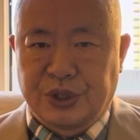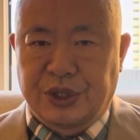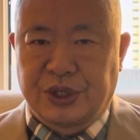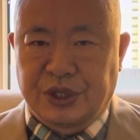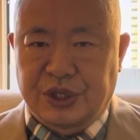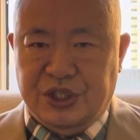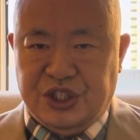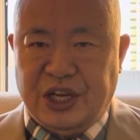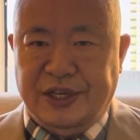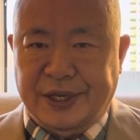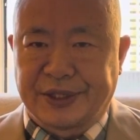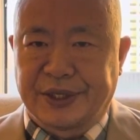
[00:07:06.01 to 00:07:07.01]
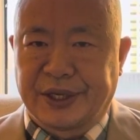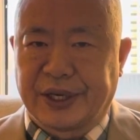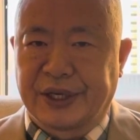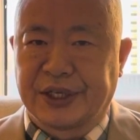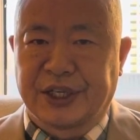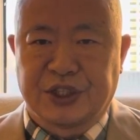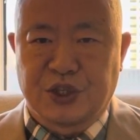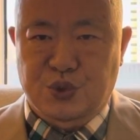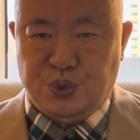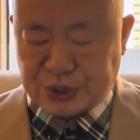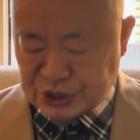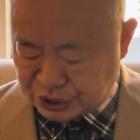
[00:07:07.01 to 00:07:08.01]
呃，将来呢很可能
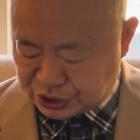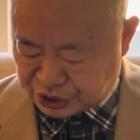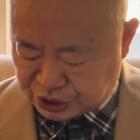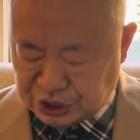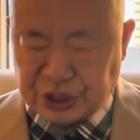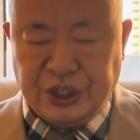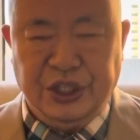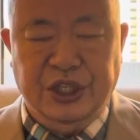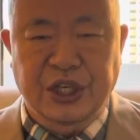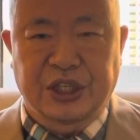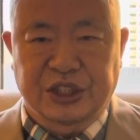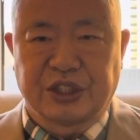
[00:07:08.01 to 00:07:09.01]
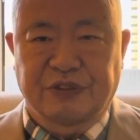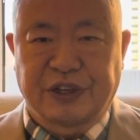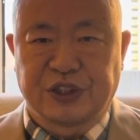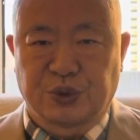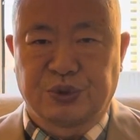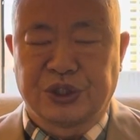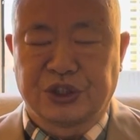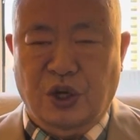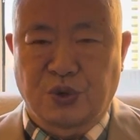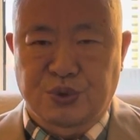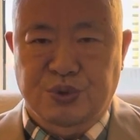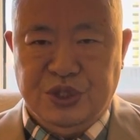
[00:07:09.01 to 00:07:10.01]
随时呢各个地方都能
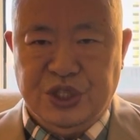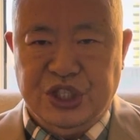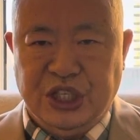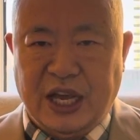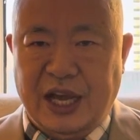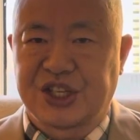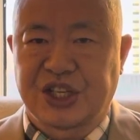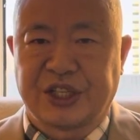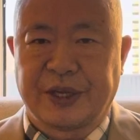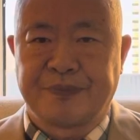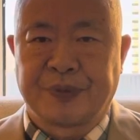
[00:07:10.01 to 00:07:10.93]
闹出事情来，而且呢，